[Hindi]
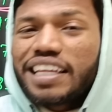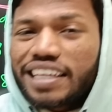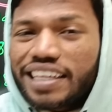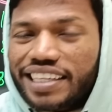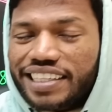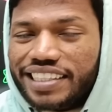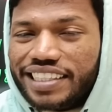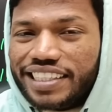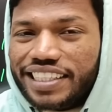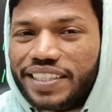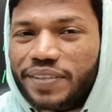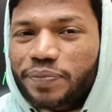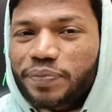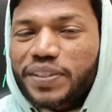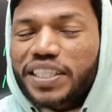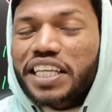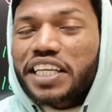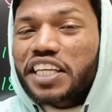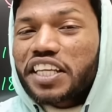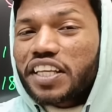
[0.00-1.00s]
लेकिन
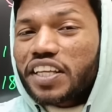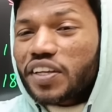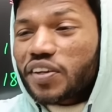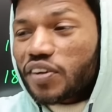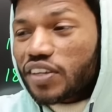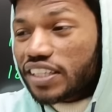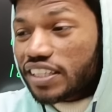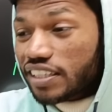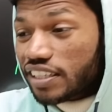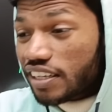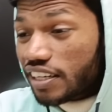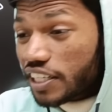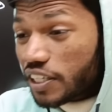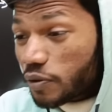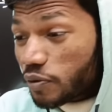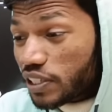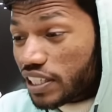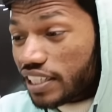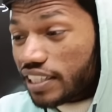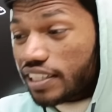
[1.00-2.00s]
ये घड़ी के
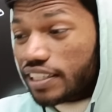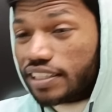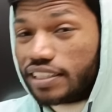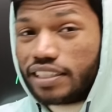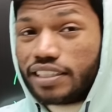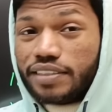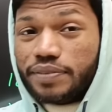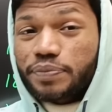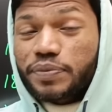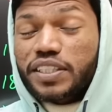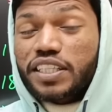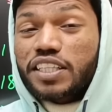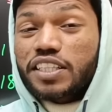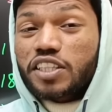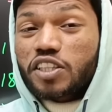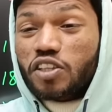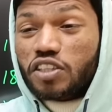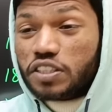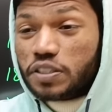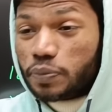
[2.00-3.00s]
लड़कों के देखिए
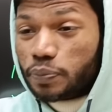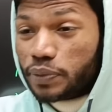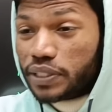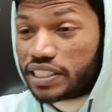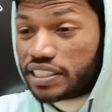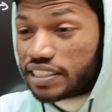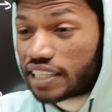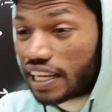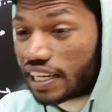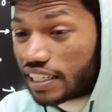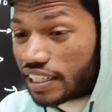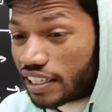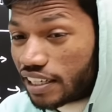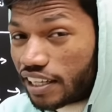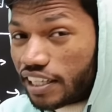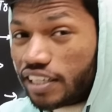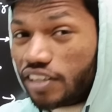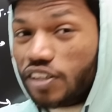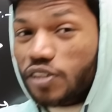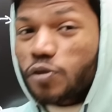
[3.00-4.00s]
दस बीस साल के
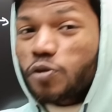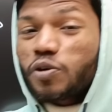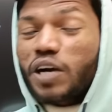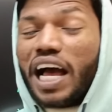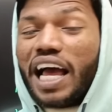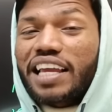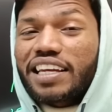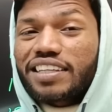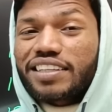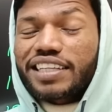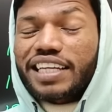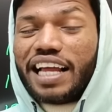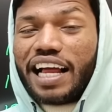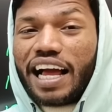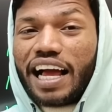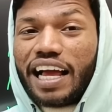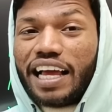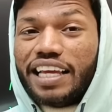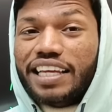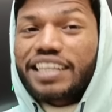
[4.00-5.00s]
लड़कों खाए लग
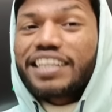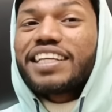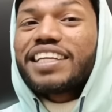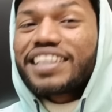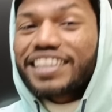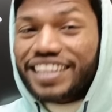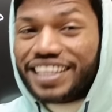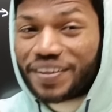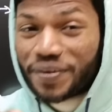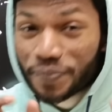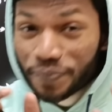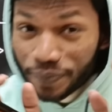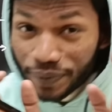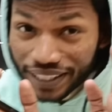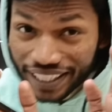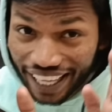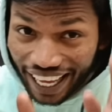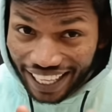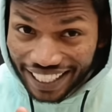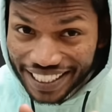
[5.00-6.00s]
रहा है
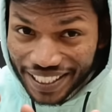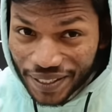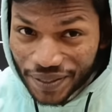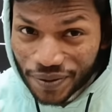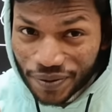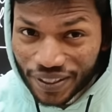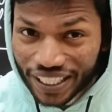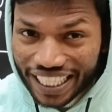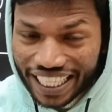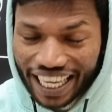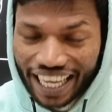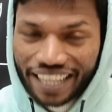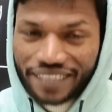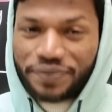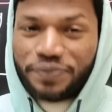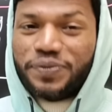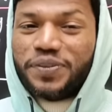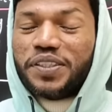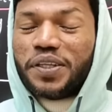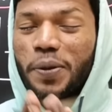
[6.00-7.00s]
देखिए ध्यान से सुनिएगा
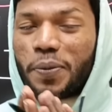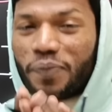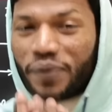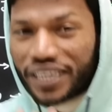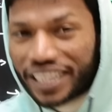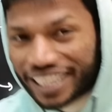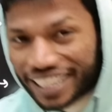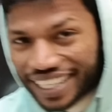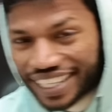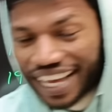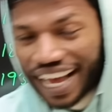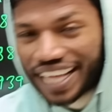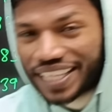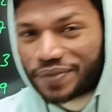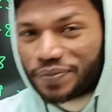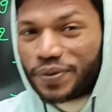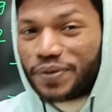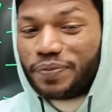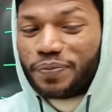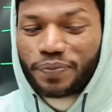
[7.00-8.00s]
पहले
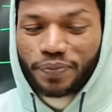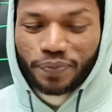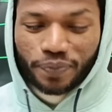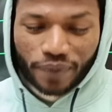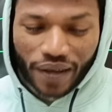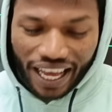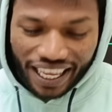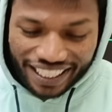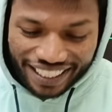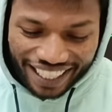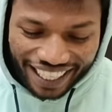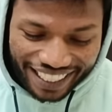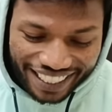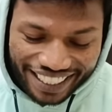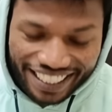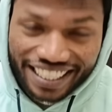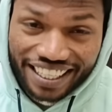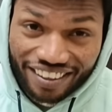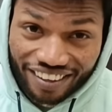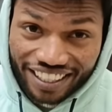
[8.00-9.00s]
आदमी माल
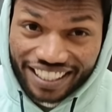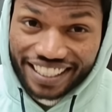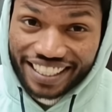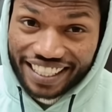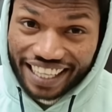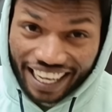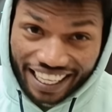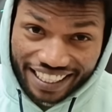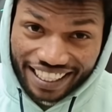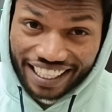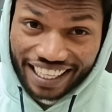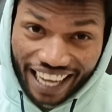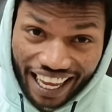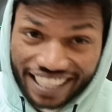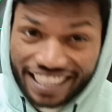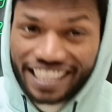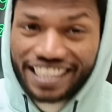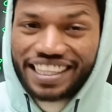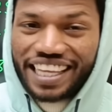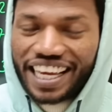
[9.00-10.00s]
यानी कि खैनी का
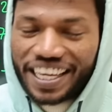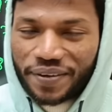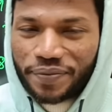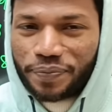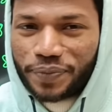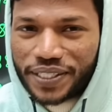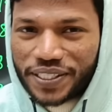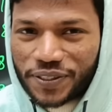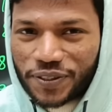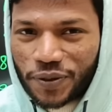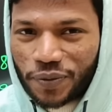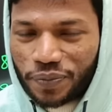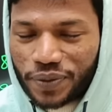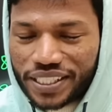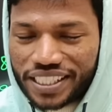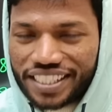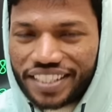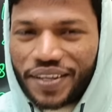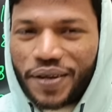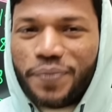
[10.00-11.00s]
खाता था ये पिंच ऑफ
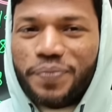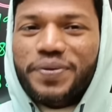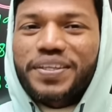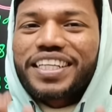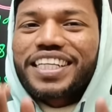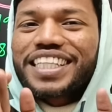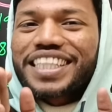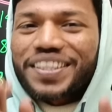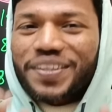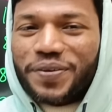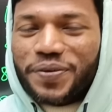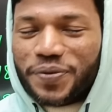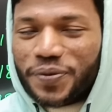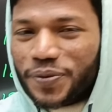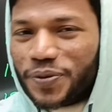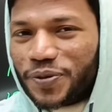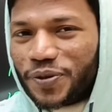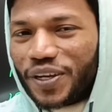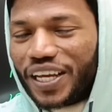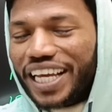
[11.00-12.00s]
स्नफ तो
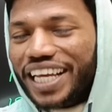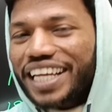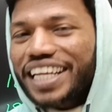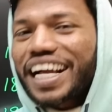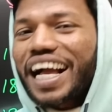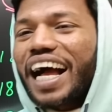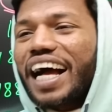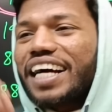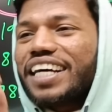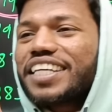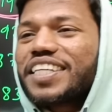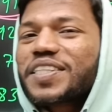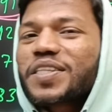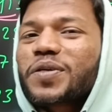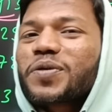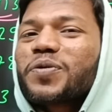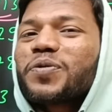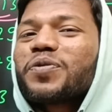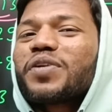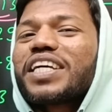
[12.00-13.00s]
वो जो है का
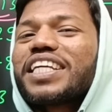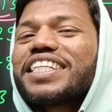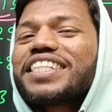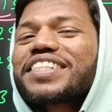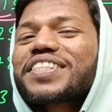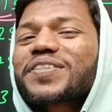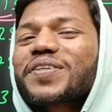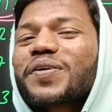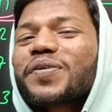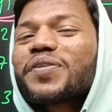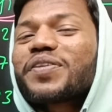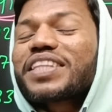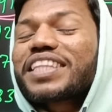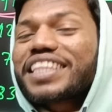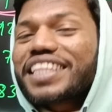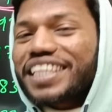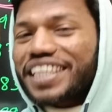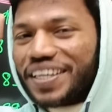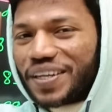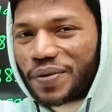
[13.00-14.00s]
तो
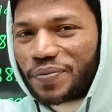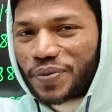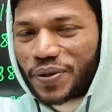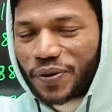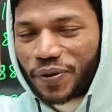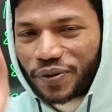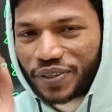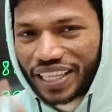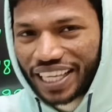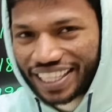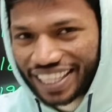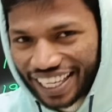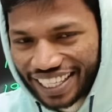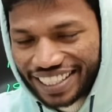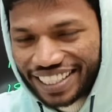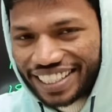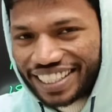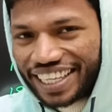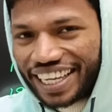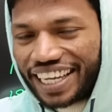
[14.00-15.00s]
1913 में होता था
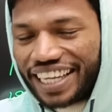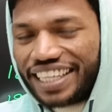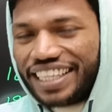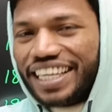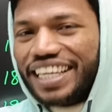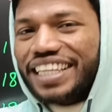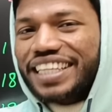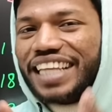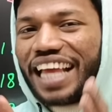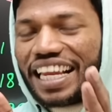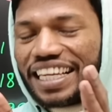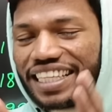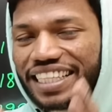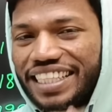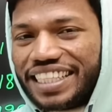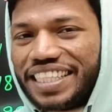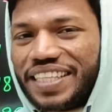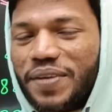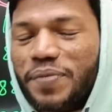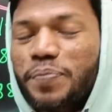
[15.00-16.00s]
ठीक है
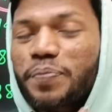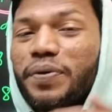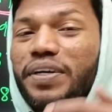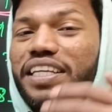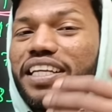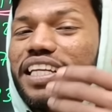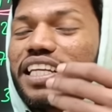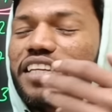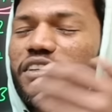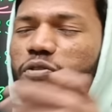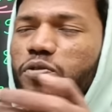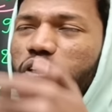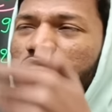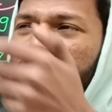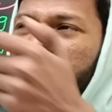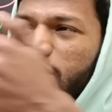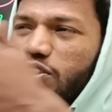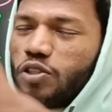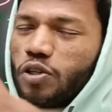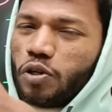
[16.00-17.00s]
यानी कि पहले
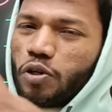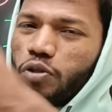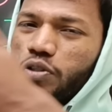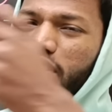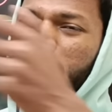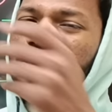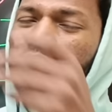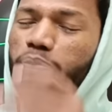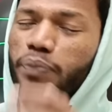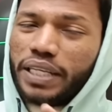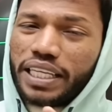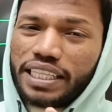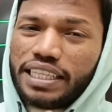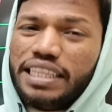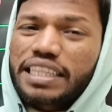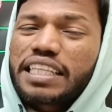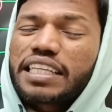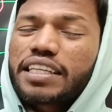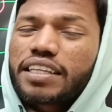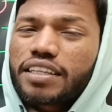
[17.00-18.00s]
1900
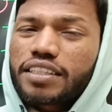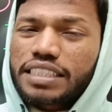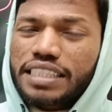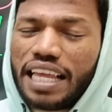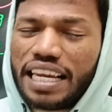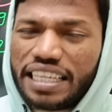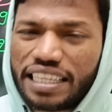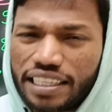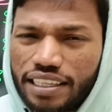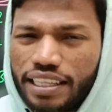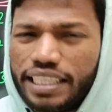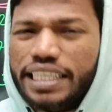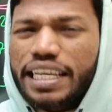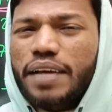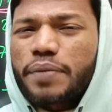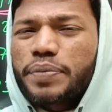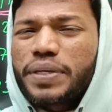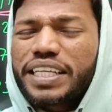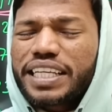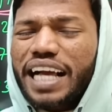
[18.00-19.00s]
में 13 साल के
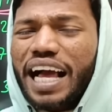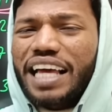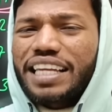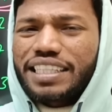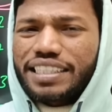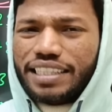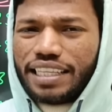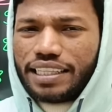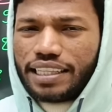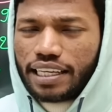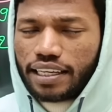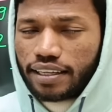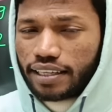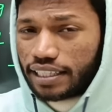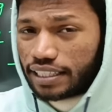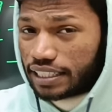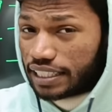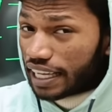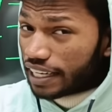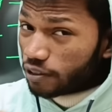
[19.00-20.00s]
लड़का भी खा लेता था
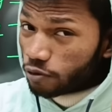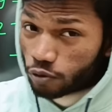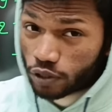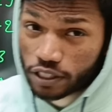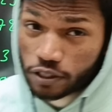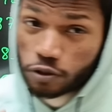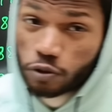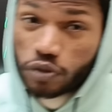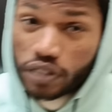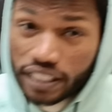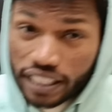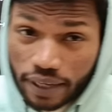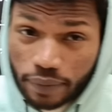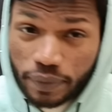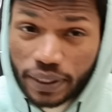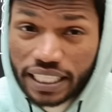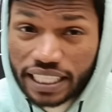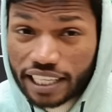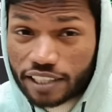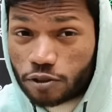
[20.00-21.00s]
खैनी यानी 1913
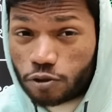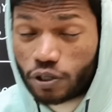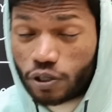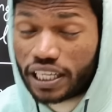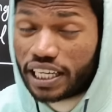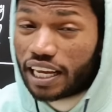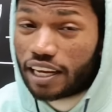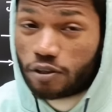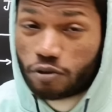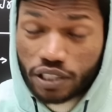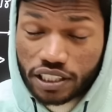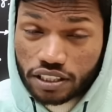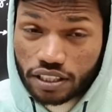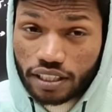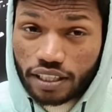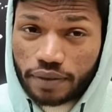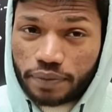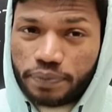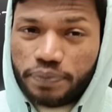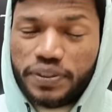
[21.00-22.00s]
में इनका जो है का हुआ
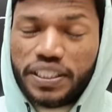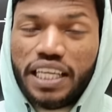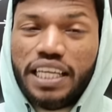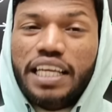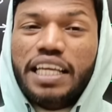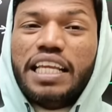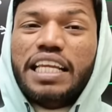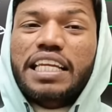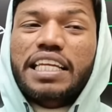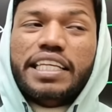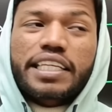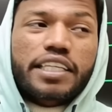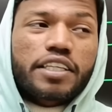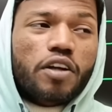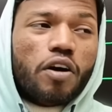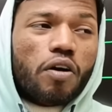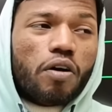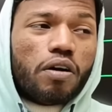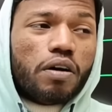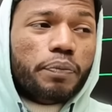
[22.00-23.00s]
जन्म लेकिन
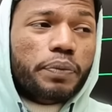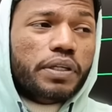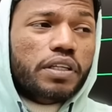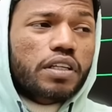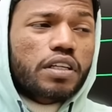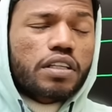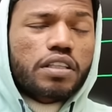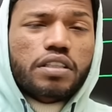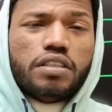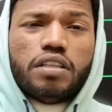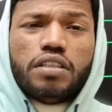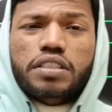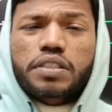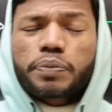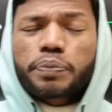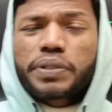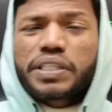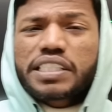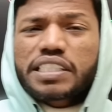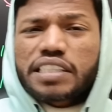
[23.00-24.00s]
अब
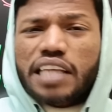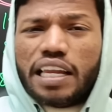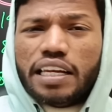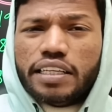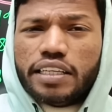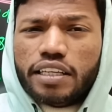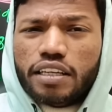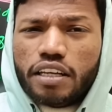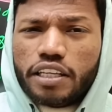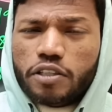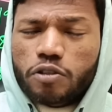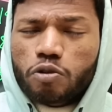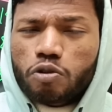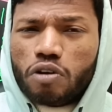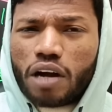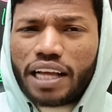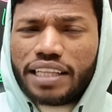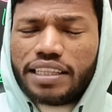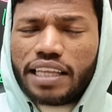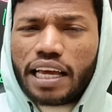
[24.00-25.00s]
10-20 साल के
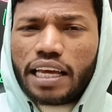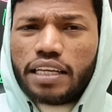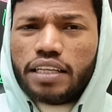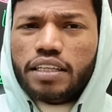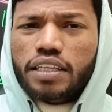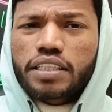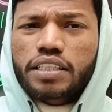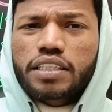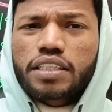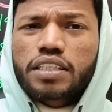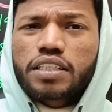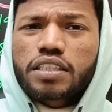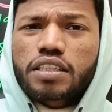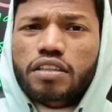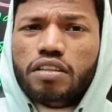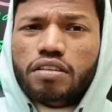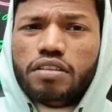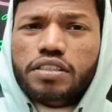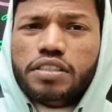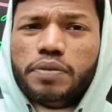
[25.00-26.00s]
लड़कों खाता है खैनी
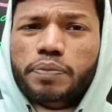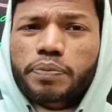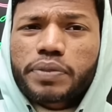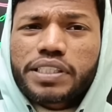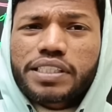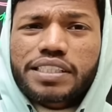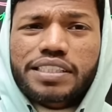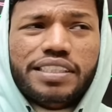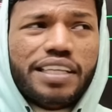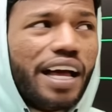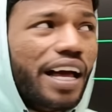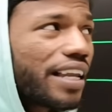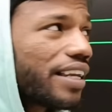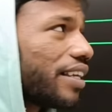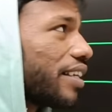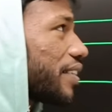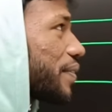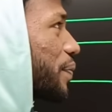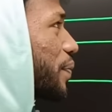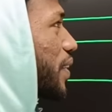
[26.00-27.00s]
10-20 साल